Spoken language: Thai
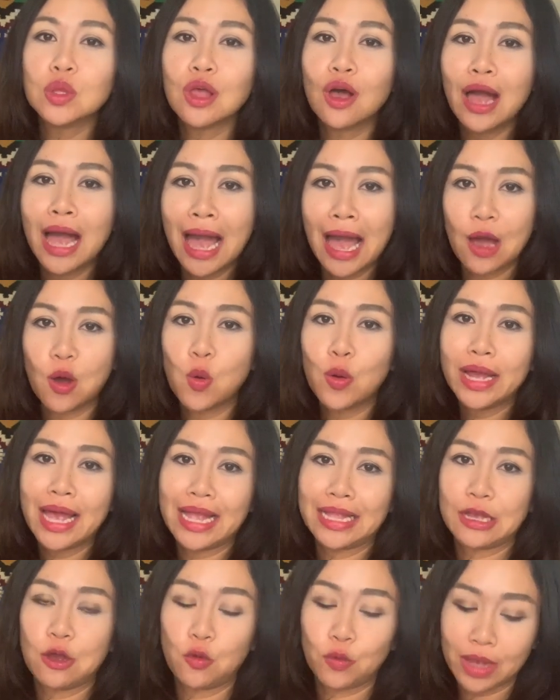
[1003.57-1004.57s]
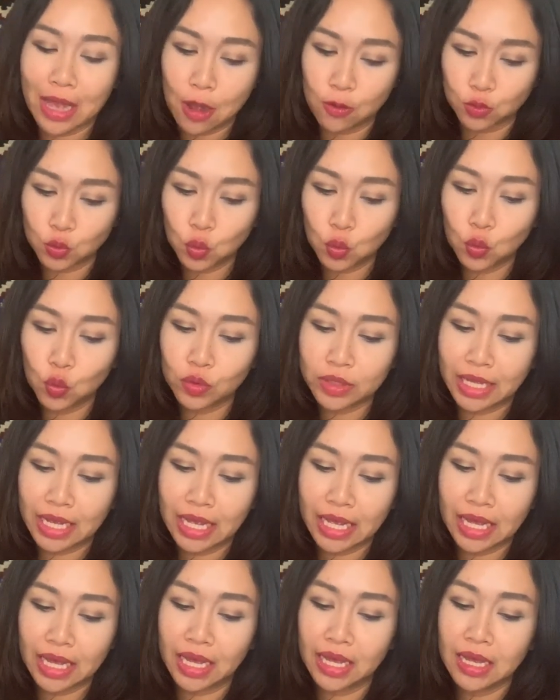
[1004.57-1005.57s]
งหาโอกาสเก่าๆดูนะ
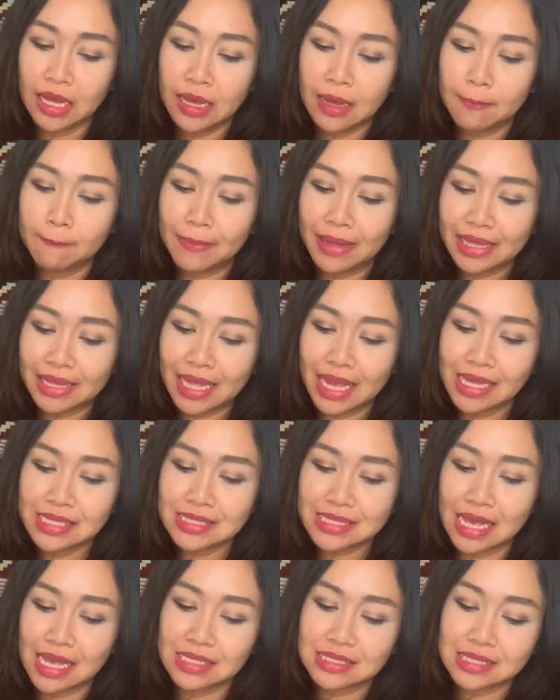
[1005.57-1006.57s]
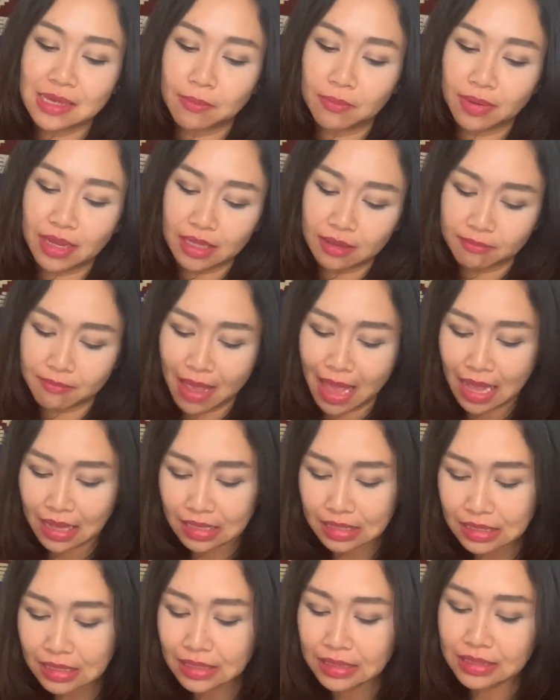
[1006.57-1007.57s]
คะมันน่าจะสำเร็จมาก
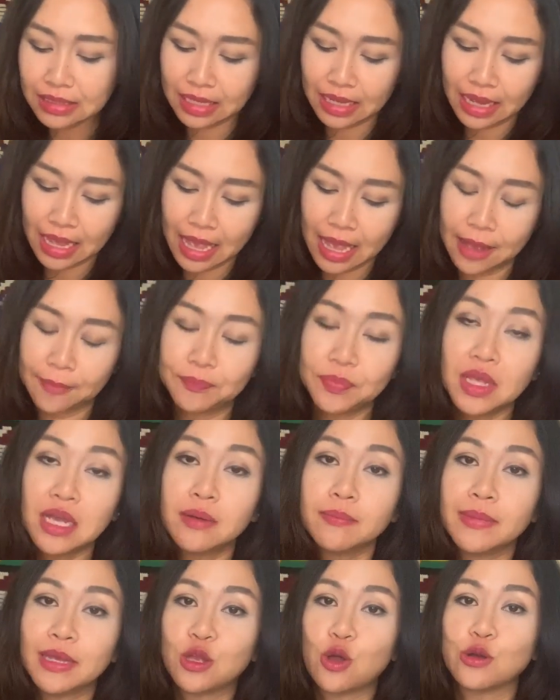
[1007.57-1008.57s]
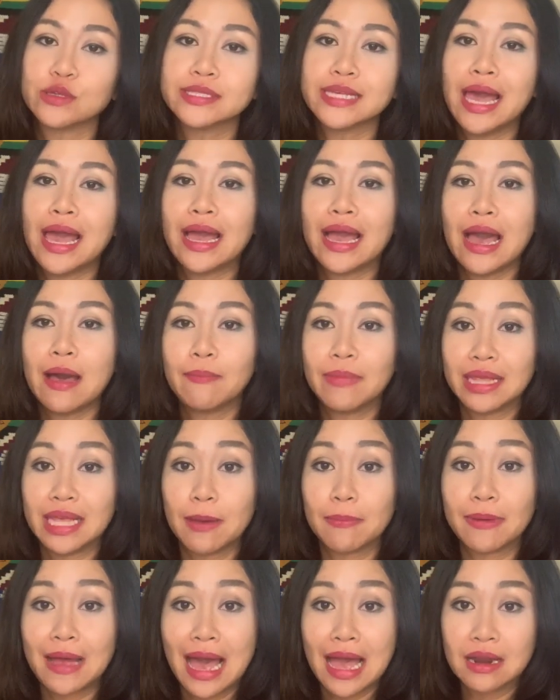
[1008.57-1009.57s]
ขึ้นนะคะเหมือนของแจงเหมือน
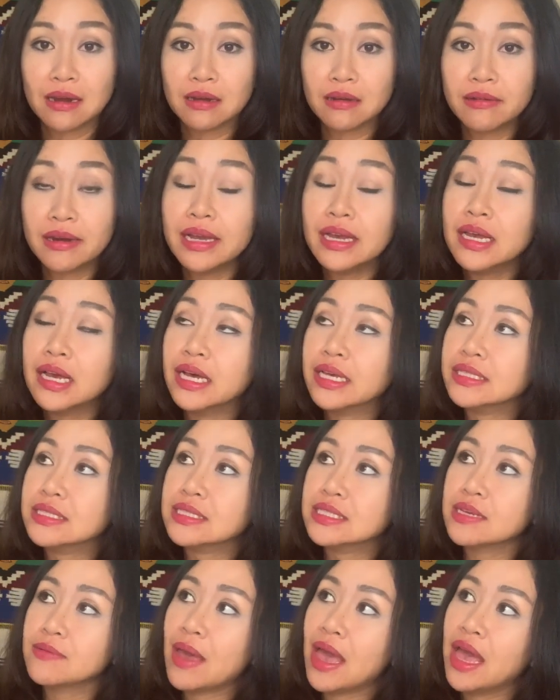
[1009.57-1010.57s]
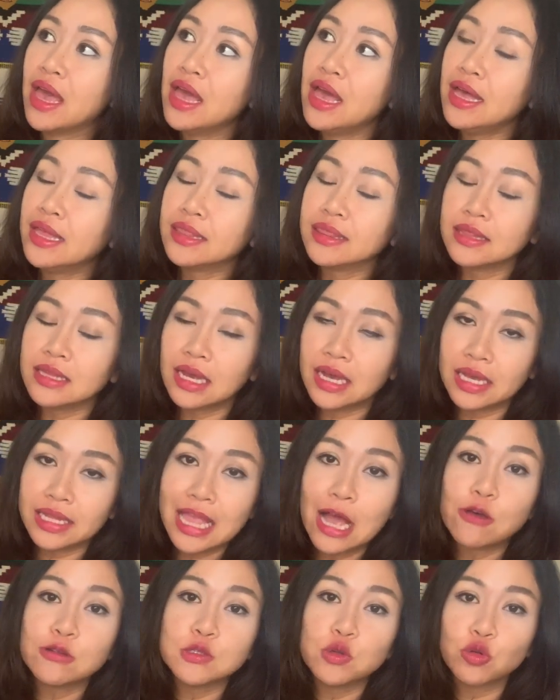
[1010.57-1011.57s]
กับการเรื่องเงินใช่ไหม
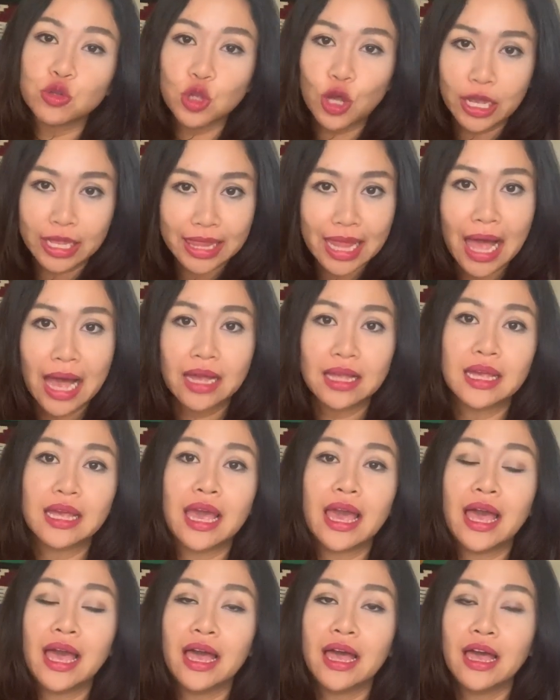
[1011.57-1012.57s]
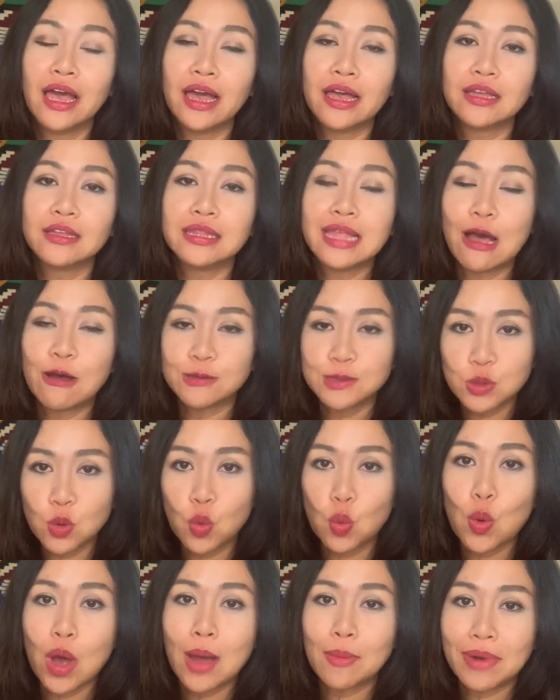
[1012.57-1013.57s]
ดาวศุกร์ถอยหลังอย่างเงี้ยดาวศุ
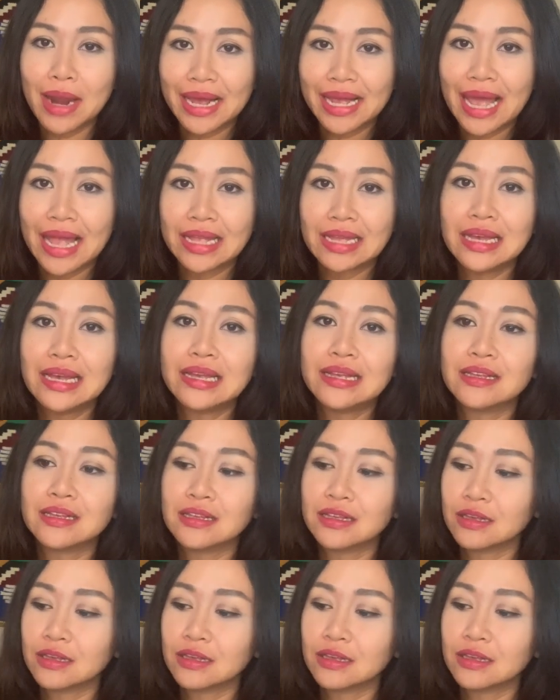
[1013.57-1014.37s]
กร์ความรักการเงิน